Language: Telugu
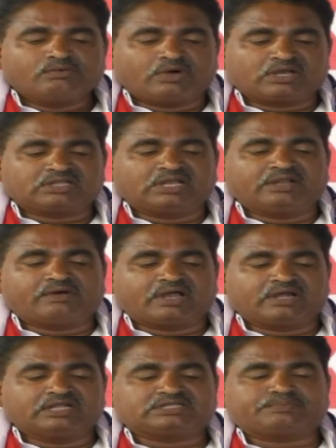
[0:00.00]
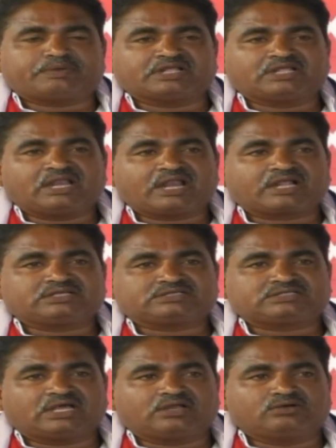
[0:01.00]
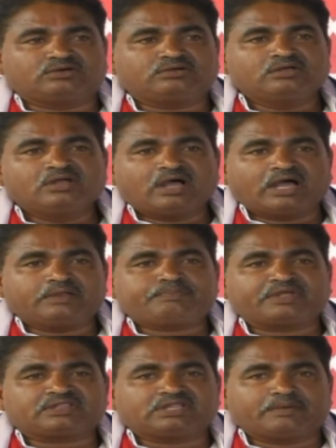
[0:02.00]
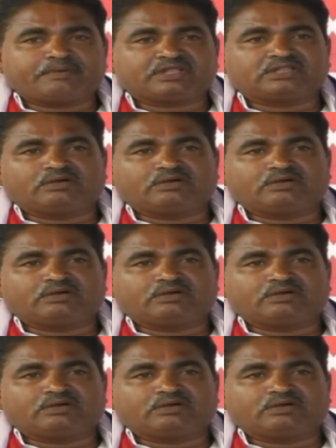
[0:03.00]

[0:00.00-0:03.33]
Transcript: వరద నివారణ నుంచి ప్రజలను రక్షిస్తాను అని పెద్ద పెద్ద